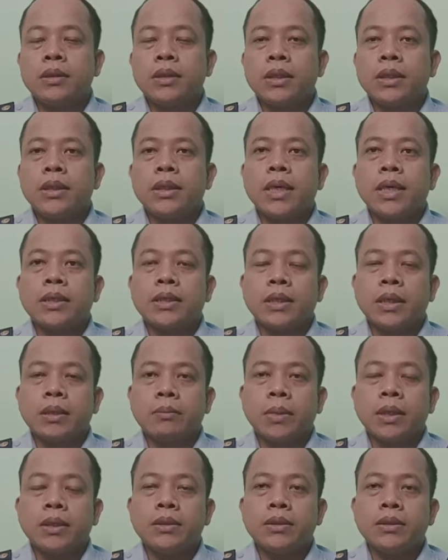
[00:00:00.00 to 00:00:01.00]
tidak
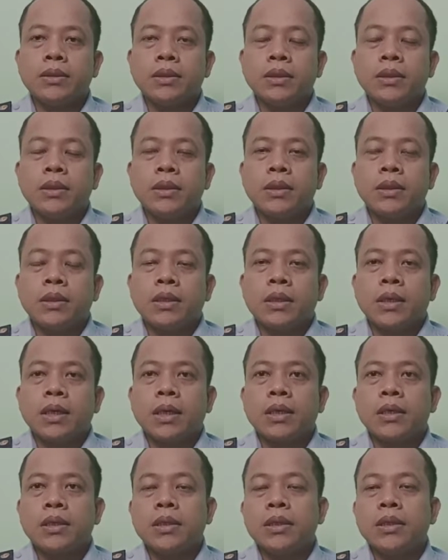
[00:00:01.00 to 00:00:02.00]
nyaman,
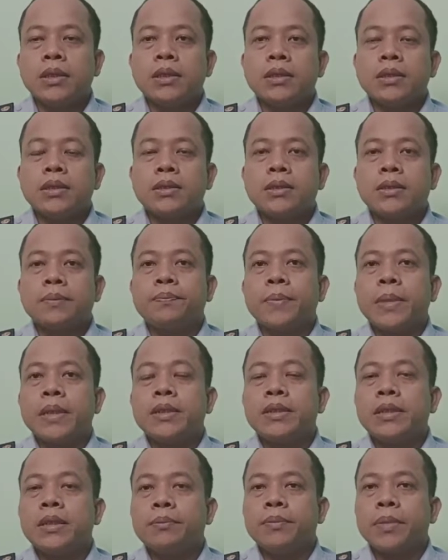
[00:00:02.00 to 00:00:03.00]
karena
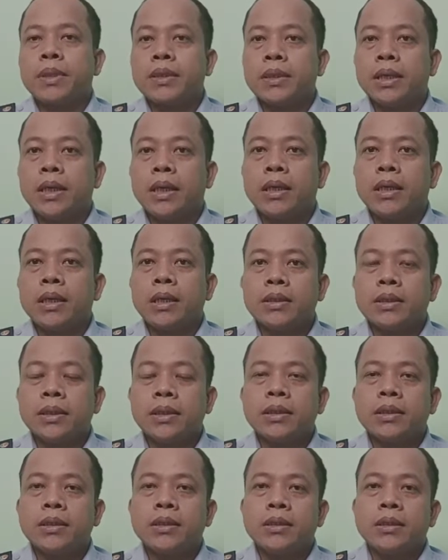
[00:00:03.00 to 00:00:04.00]
sepanjang
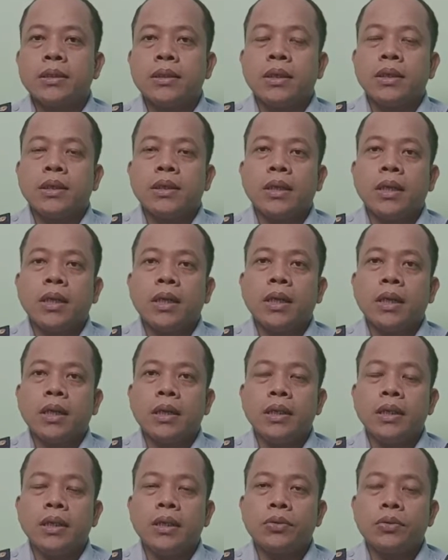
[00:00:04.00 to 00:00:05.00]
perjalanannya telah
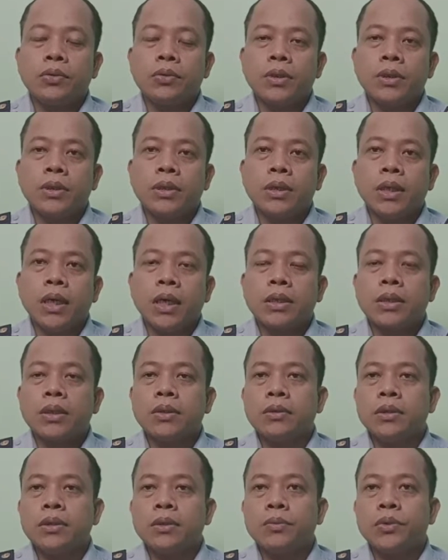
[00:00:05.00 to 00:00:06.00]
diikuti
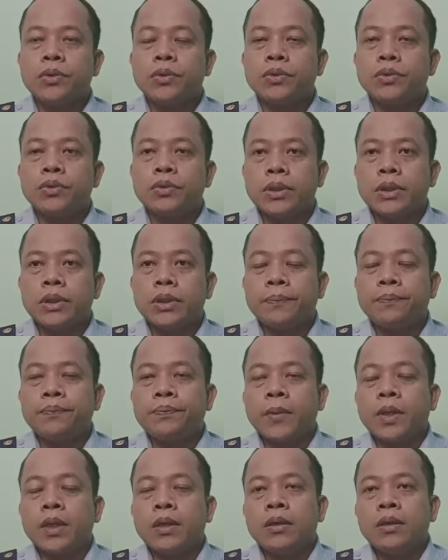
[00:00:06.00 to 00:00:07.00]
atau
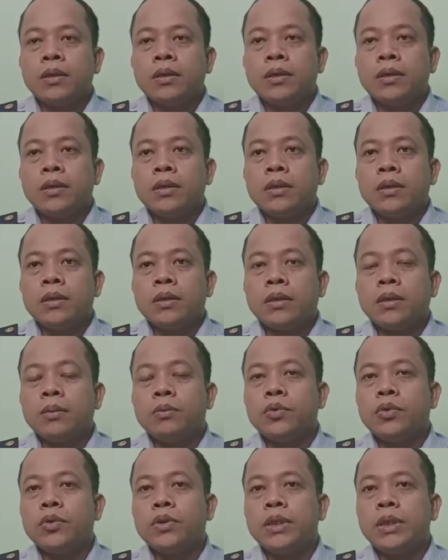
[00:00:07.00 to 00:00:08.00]
dibuntuti.
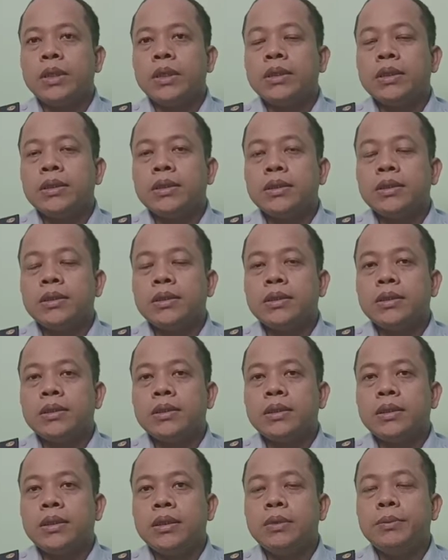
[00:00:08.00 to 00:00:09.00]
Kemudian
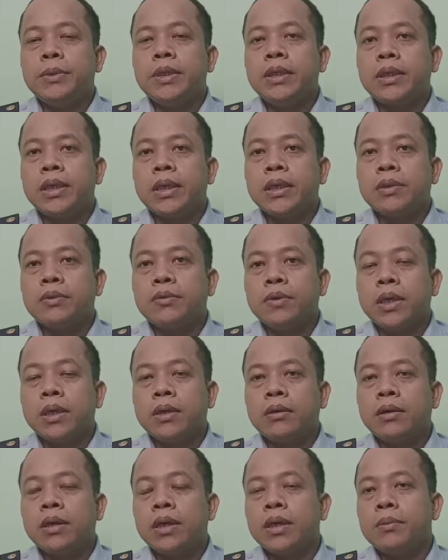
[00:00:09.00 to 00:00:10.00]
dimintai
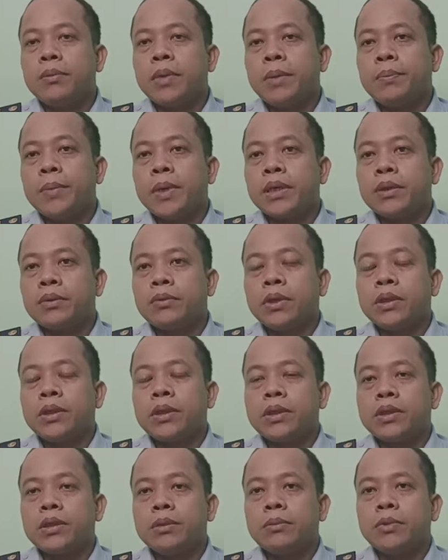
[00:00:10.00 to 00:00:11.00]
uang oleh bapak tua
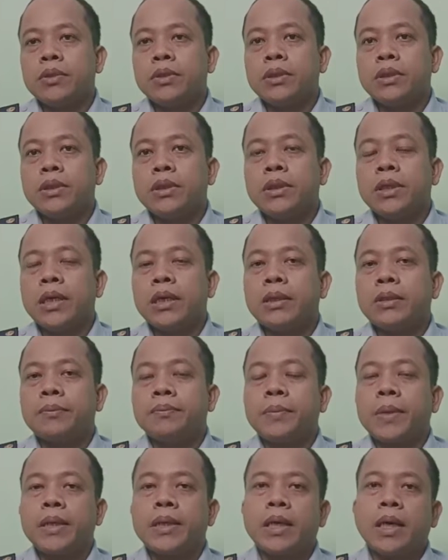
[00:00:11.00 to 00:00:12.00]
tersebut
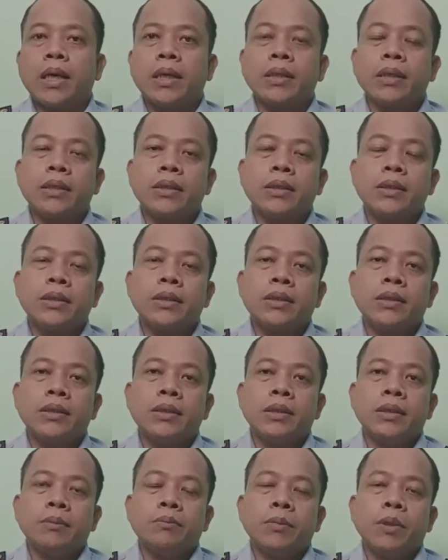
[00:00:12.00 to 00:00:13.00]
yang pada akhirnya
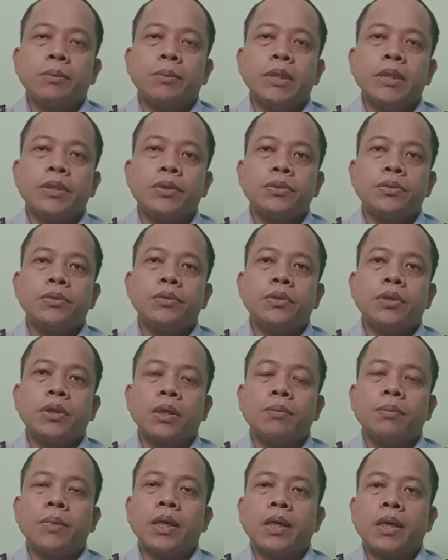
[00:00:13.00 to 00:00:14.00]
memicu
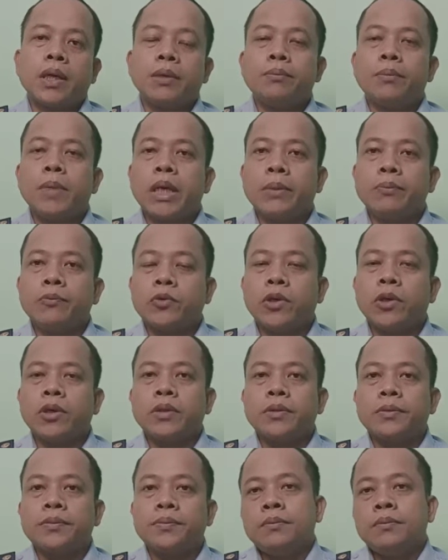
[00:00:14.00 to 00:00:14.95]
kemarahan Mbak Imwong.